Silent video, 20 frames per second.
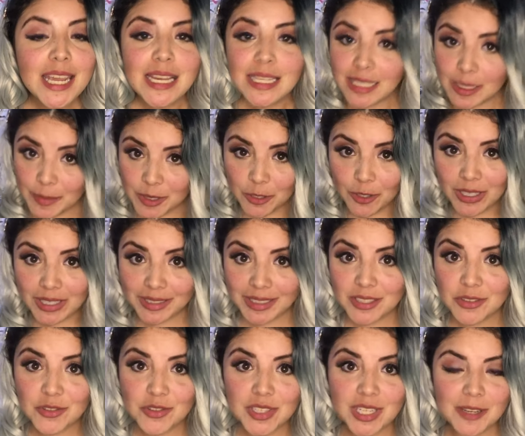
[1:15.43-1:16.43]
te invito a que te
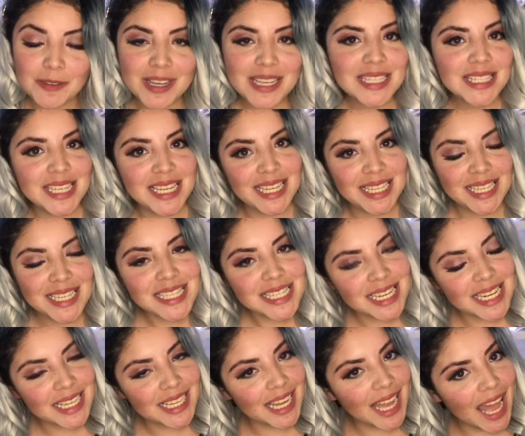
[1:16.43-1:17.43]
suscribas y le des
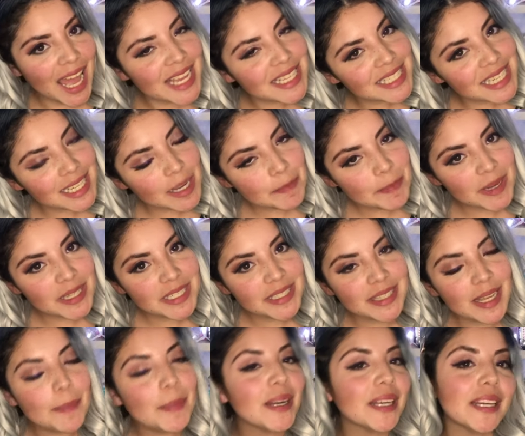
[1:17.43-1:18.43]
clic a esa
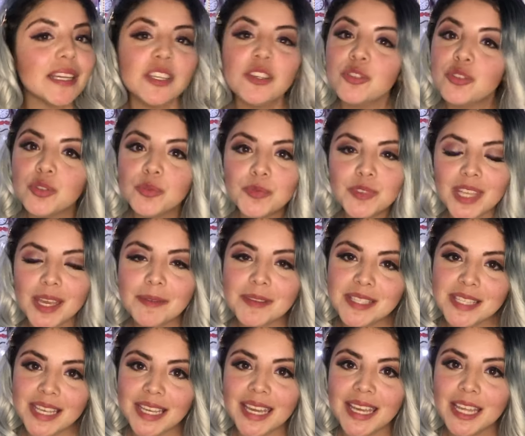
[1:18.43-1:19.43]
campanita para que YouTube te
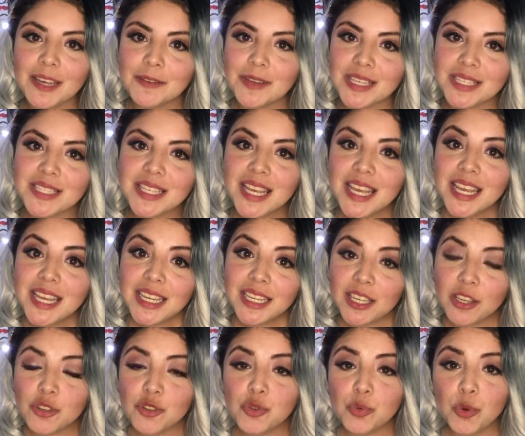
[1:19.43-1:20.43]
avise cada vez que
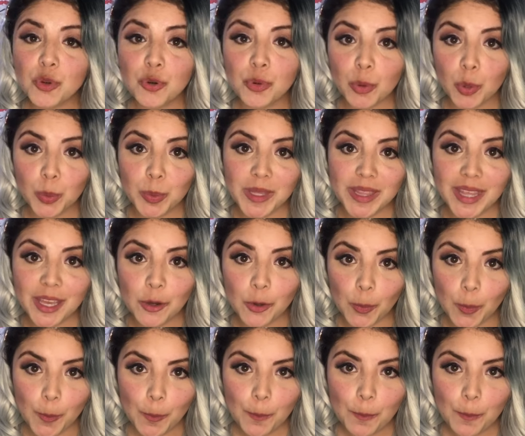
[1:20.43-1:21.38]
yo subo un nuevo video,